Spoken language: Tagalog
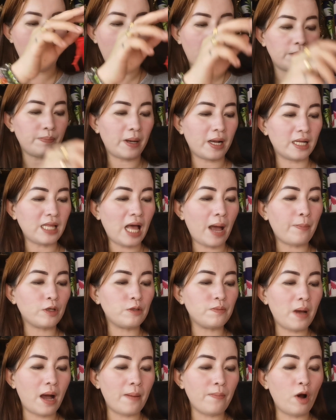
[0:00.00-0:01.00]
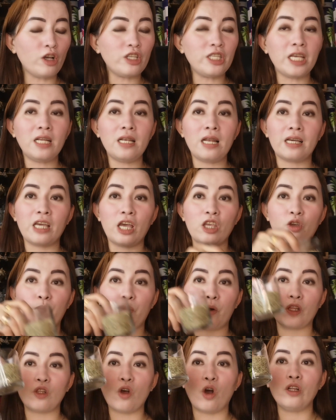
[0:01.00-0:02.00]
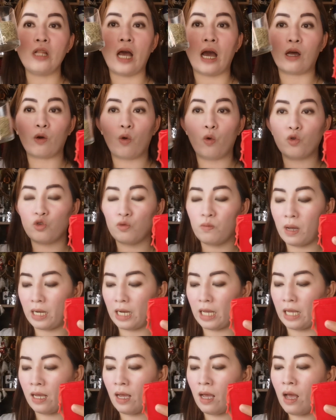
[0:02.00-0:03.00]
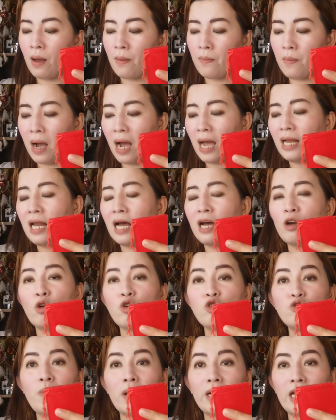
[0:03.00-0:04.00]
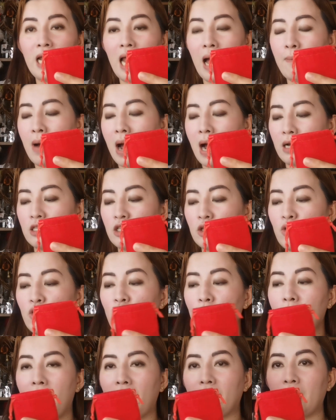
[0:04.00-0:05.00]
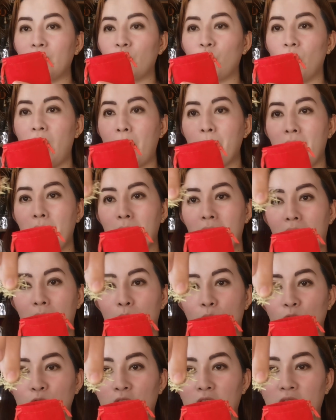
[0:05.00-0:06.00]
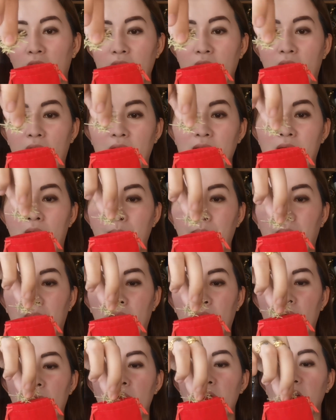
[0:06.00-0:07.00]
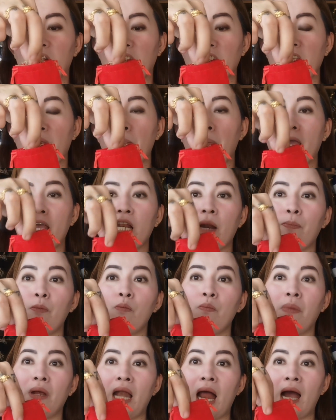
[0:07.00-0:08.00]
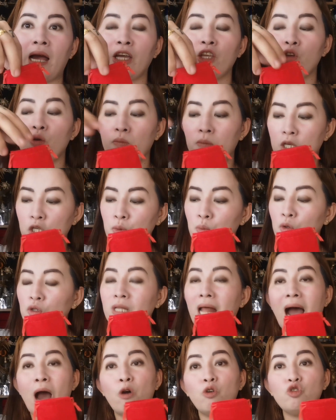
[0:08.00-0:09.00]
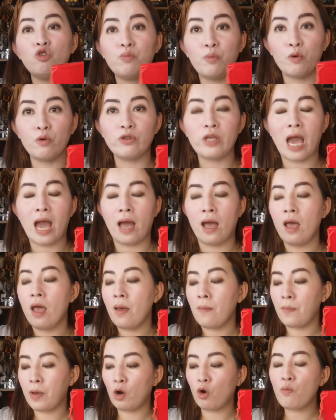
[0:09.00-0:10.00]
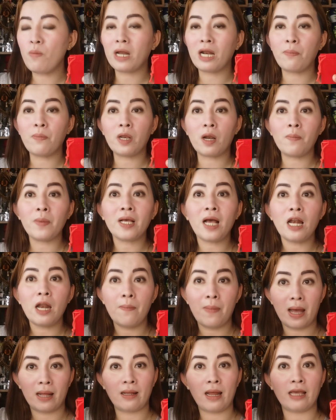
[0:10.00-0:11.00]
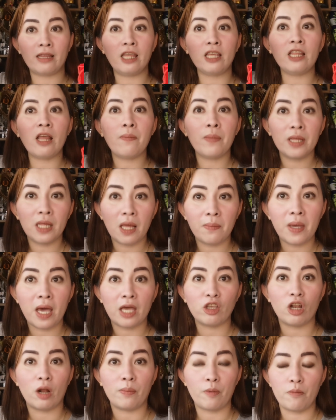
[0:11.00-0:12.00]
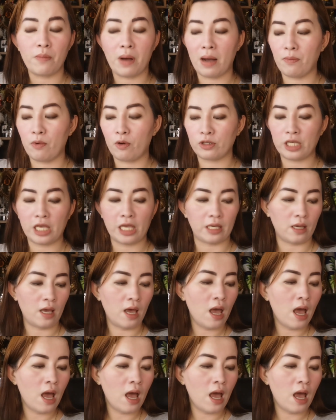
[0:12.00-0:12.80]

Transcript: At pagkatapos mga bossing, lagyan nyo po ito ng rosemary. Mga ilang rosemary lamang. Siguro mga ganito lamang mga bossing, ganyan kadami. Kasi mahirap pong bilangin yung mismong dahon po niya. Pero kung marami-rami ka naman, ay didami-damihan nyo na po mga bossing.